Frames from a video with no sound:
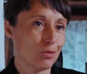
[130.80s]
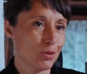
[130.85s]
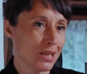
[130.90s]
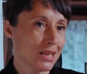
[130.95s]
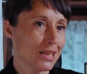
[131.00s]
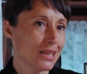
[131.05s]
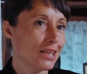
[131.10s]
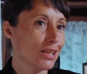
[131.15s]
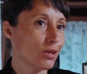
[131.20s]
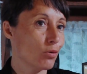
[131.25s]

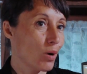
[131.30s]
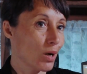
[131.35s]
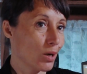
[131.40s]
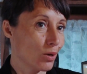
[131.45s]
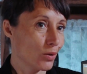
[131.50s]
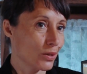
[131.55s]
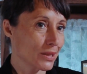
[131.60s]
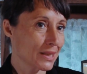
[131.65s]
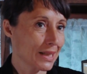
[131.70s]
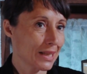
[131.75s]
quindi
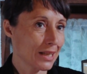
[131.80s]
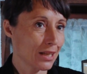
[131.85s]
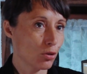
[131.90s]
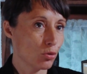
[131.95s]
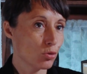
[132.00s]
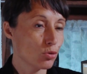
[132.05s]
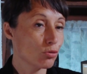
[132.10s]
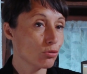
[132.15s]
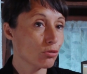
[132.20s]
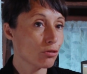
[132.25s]
qualcosa che
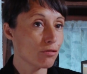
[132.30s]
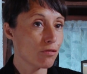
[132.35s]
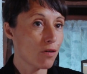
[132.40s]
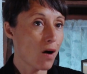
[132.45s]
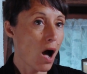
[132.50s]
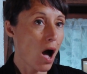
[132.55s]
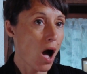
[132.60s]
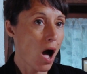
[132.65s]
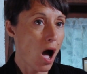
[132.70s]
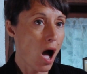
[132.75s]
ognuno
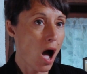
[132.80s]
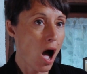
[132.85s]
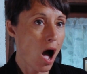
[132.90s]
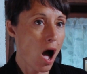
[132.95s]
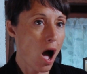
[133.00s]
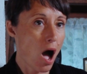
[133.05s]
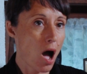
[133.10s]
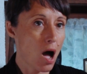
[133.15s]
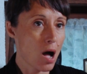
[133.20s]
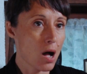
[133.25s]
fa
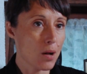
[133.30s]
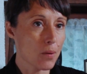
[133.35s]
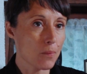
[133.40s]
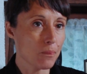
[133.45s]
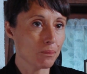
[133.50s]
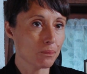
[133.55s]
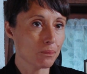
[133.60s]
a